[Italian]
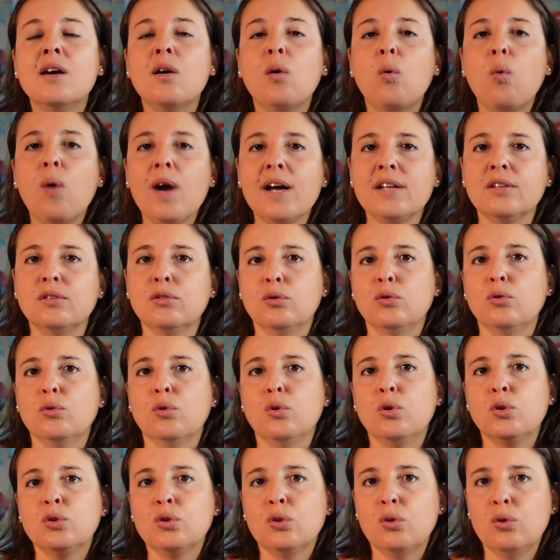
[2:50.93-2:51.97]
quando
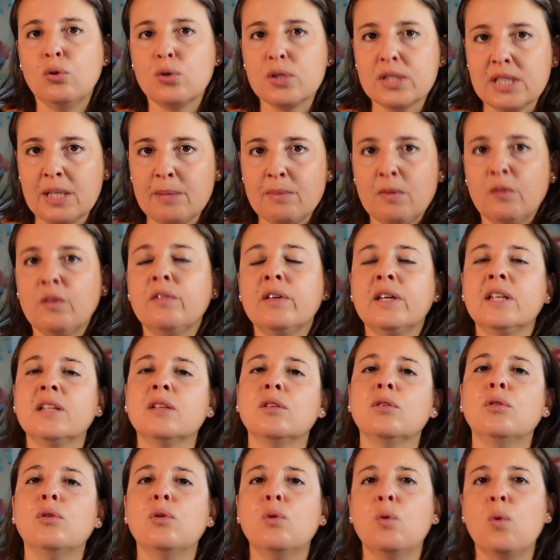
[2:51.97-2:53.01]
o non lo stiamo
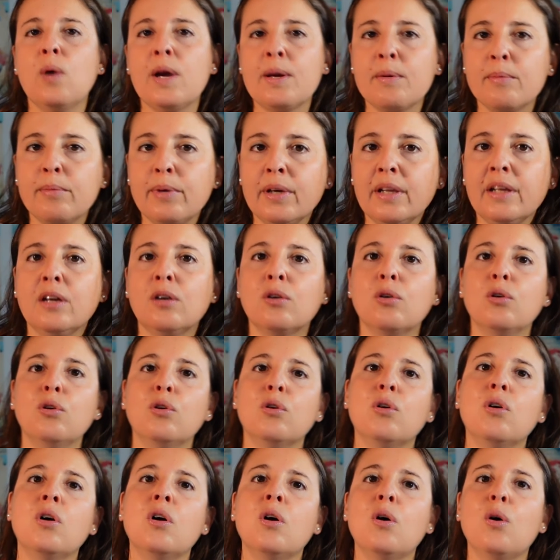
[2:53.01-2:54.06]
vivendo o è in
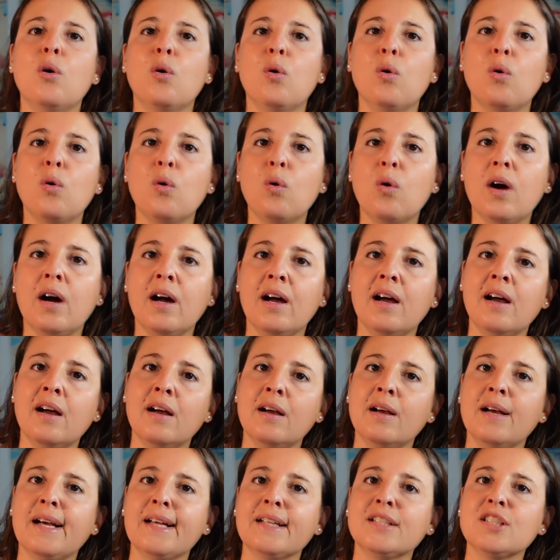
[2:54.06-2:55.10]
pericolo o
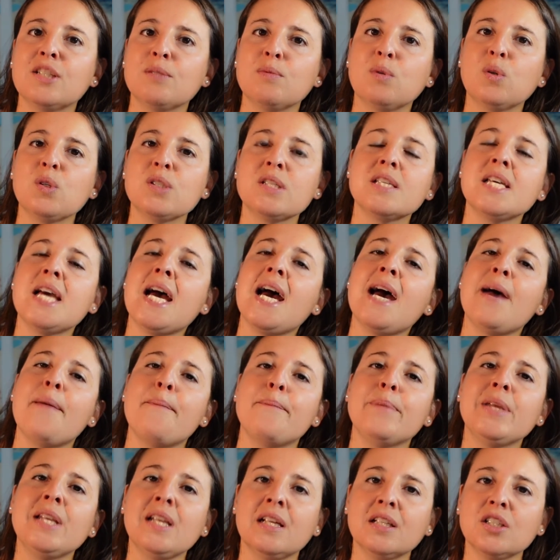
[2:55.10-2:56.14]
è, eh, diciamo così, è
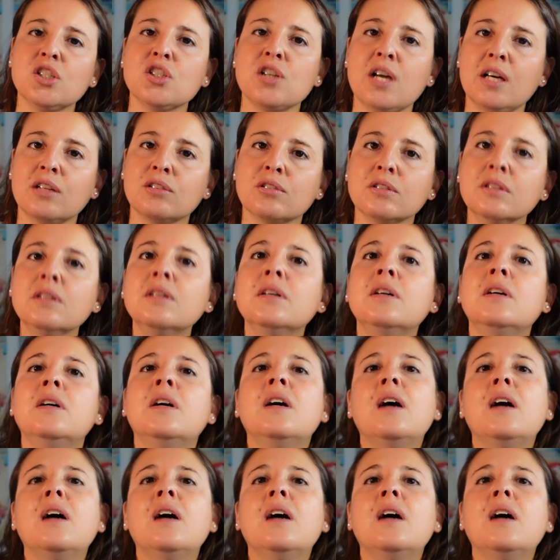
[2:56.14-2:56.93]
minacciato,